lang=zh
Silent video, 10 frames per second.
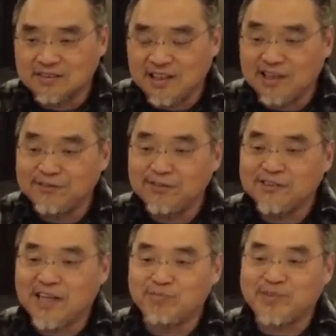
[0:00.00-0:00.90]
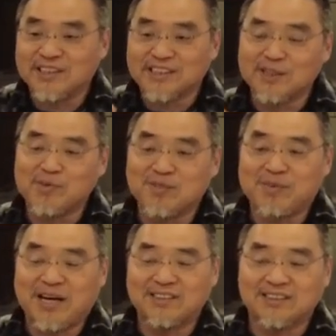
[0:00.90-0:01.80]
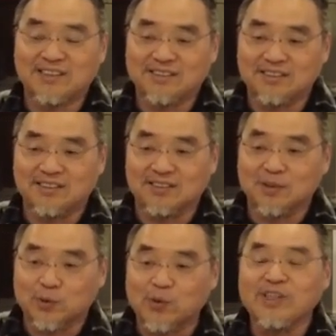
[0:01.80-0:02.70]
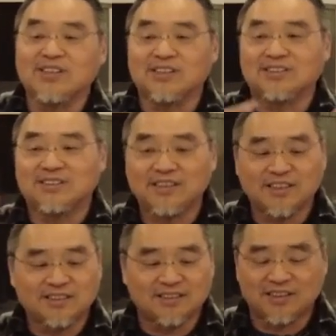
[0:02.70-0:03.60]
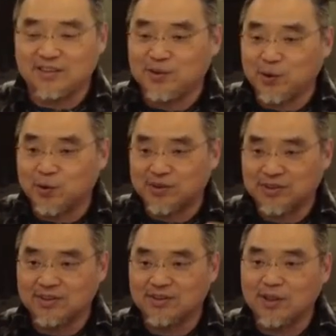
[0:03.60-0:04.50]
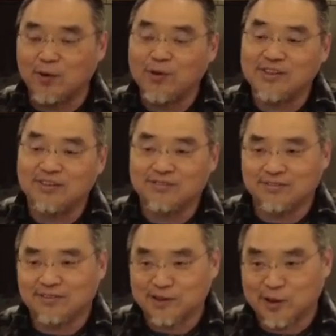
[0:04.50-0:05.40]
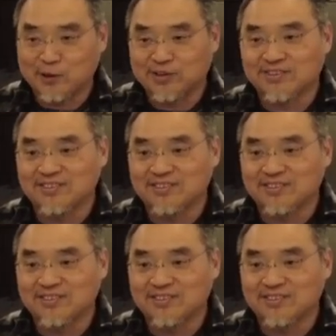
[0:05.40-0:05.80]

天父让彼得明白这件事情，所以这件事情就是教会的 foundation。